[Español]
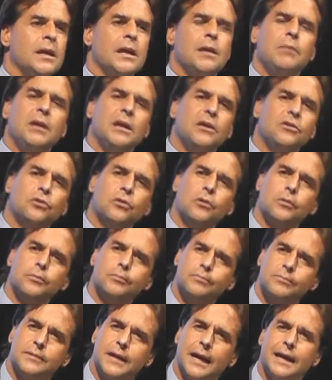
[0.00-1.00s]
Y miren, yo
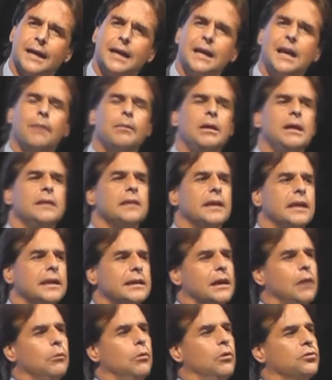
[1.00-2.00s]
tranquilamente en
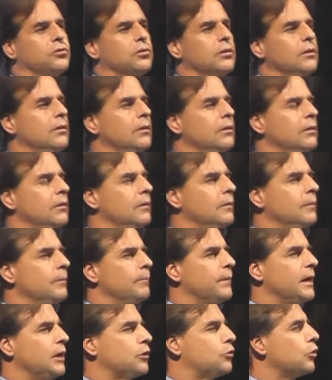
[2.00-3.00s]
esta voz
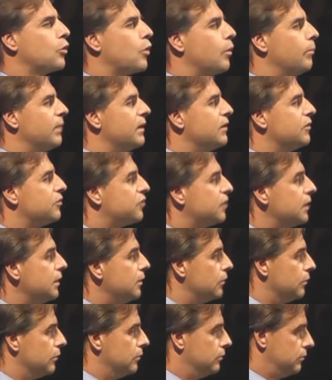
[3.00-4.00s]
estoy
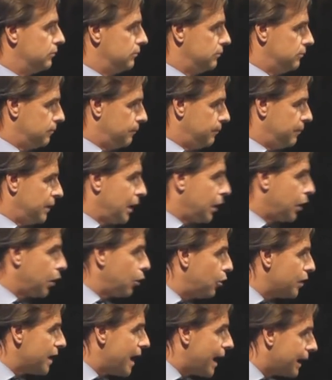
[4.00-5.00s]
convencido de
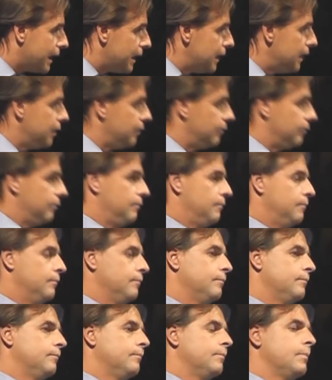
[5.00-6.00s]
que hoy aquí,
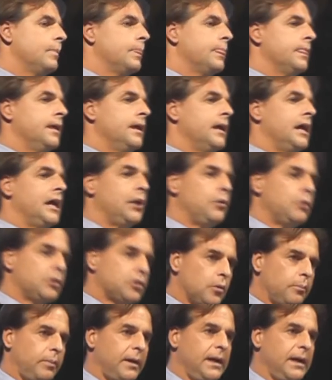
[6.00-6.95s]
en nuestro